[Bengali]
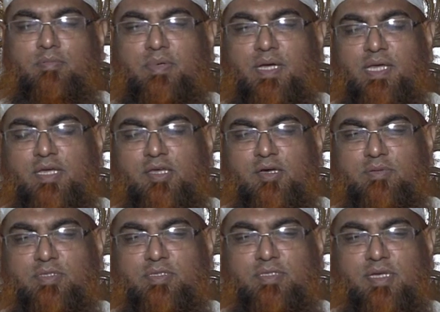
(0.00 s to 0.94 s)
বা এই
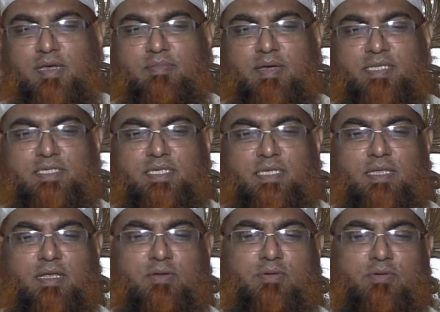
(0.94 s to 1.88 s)
অবস্থায় বাচ্চা
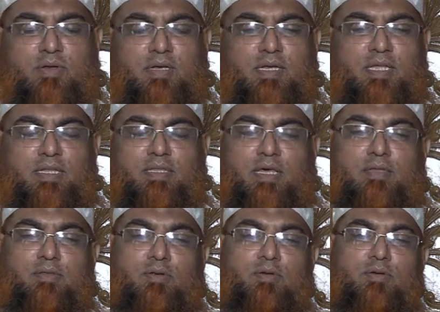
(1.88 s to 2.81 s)
ধারণ করলে তার
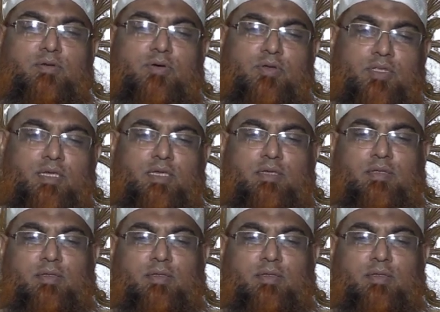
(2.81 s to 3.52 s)
জন্য ক্ষতি